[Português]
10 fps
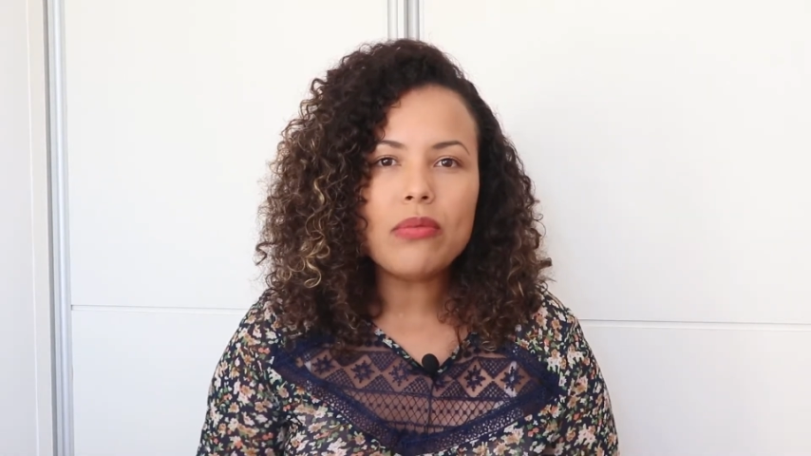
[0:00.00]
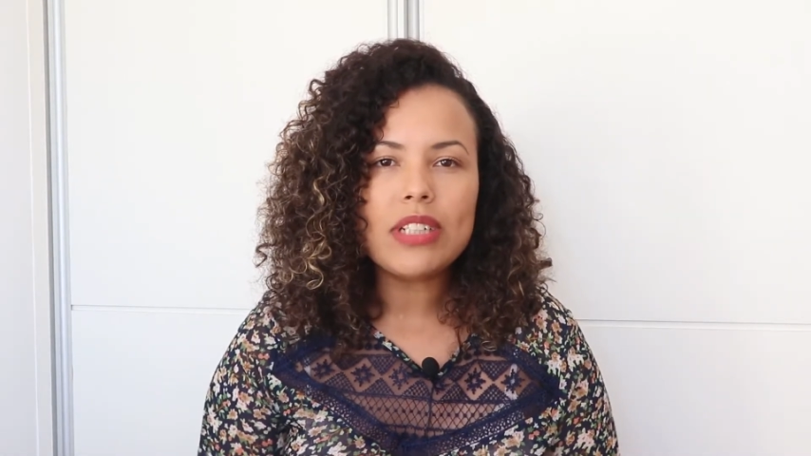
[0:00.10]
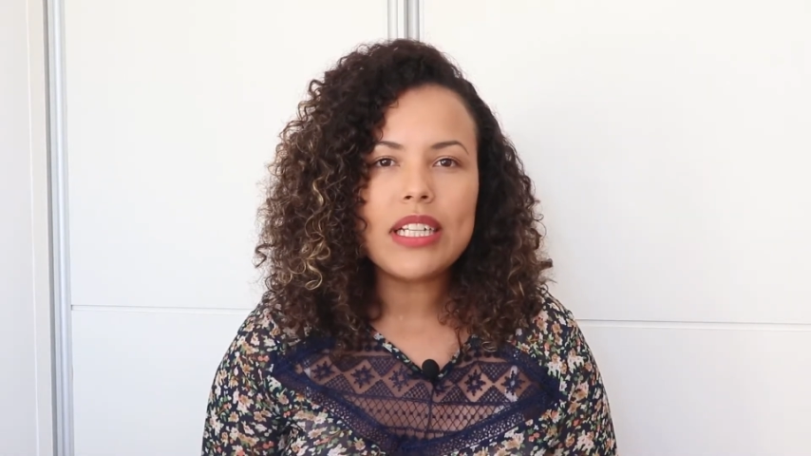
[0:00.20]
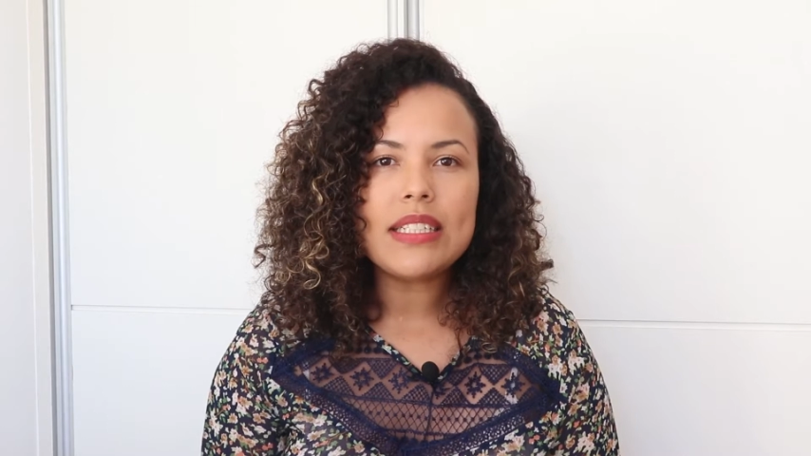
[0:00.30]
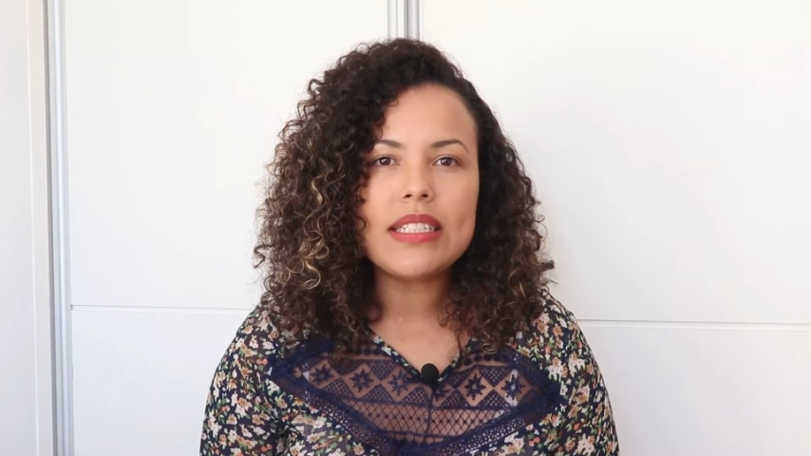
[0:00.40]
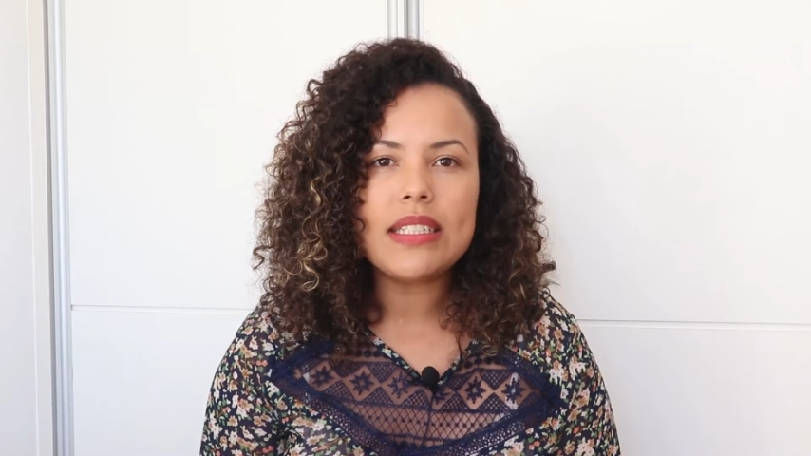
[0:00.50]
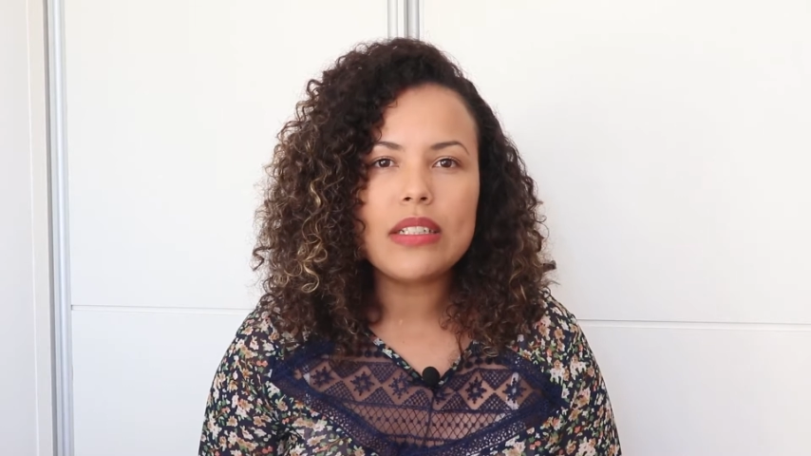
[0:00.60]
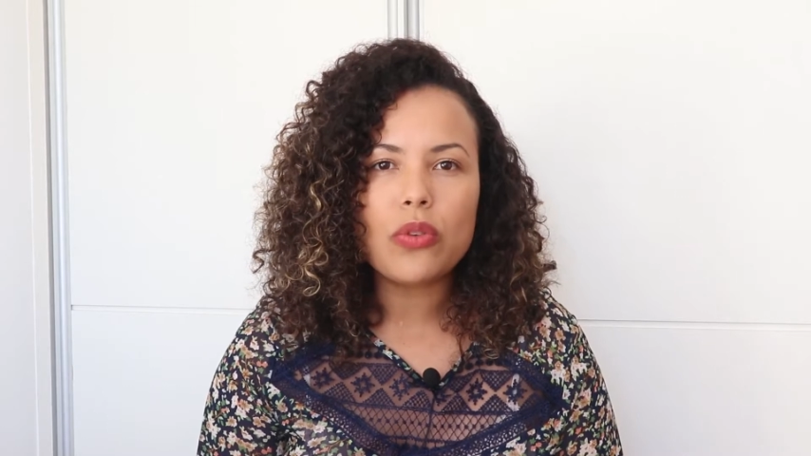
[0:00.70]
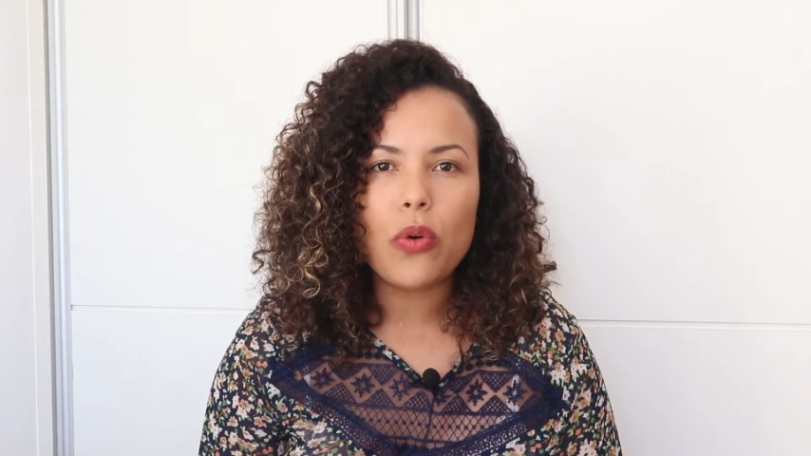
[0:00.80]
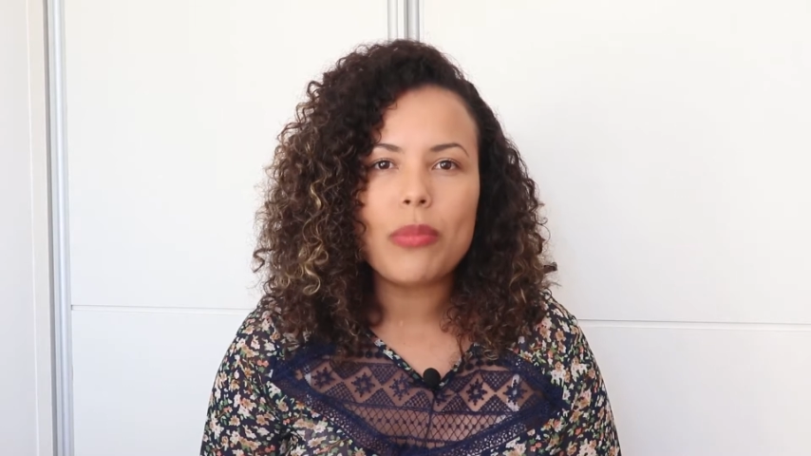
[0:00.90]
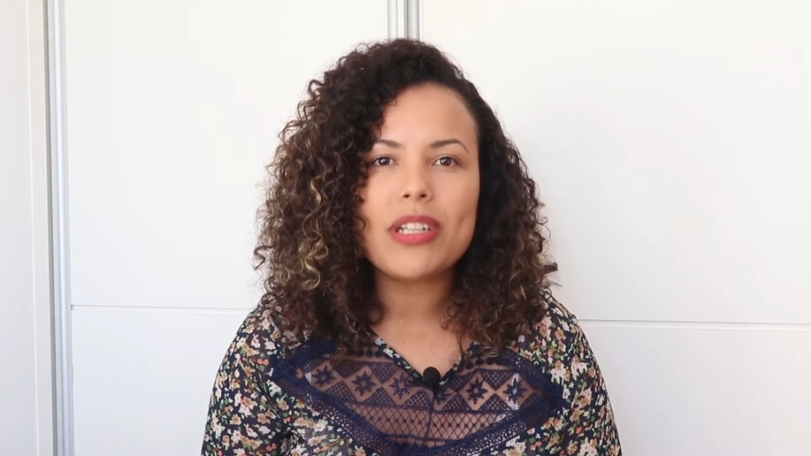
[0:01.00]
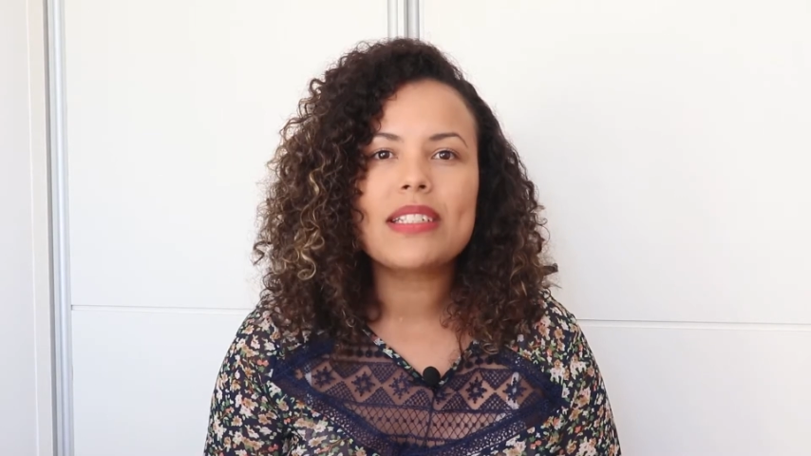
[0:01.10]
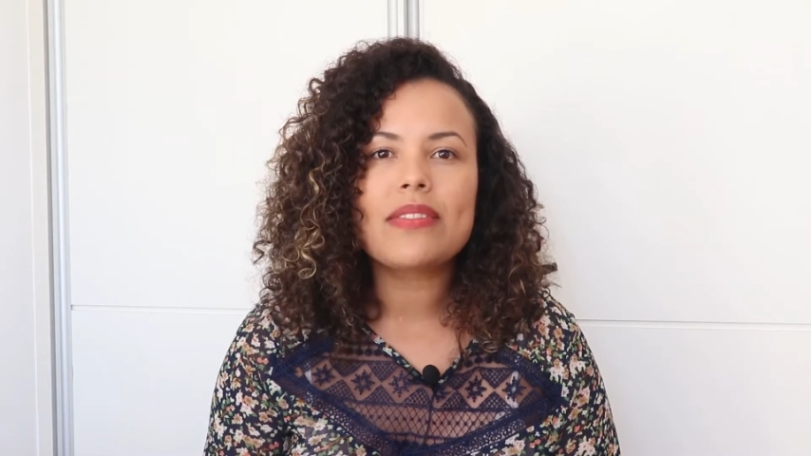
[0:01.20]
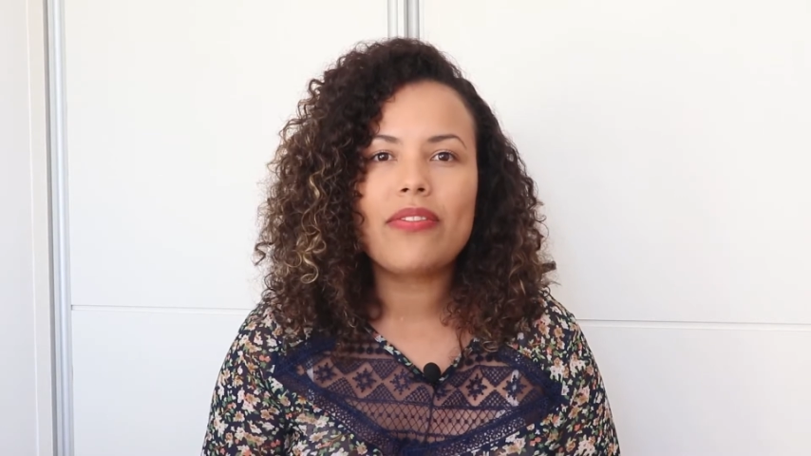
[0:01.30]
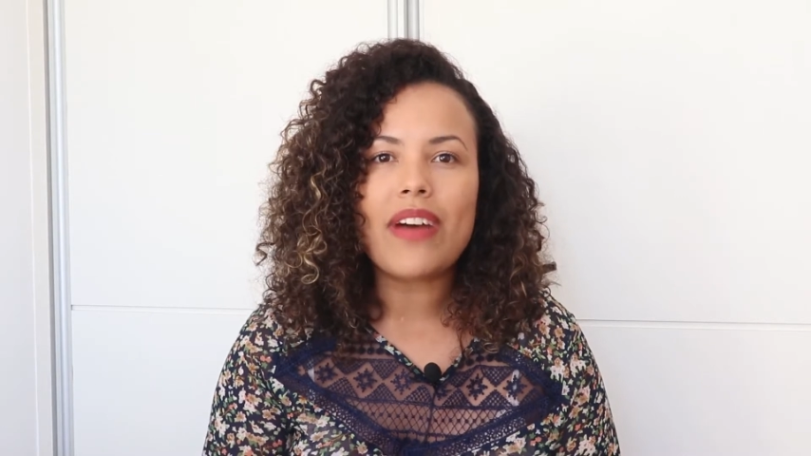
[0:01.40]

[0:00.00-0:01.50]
um desses sintomas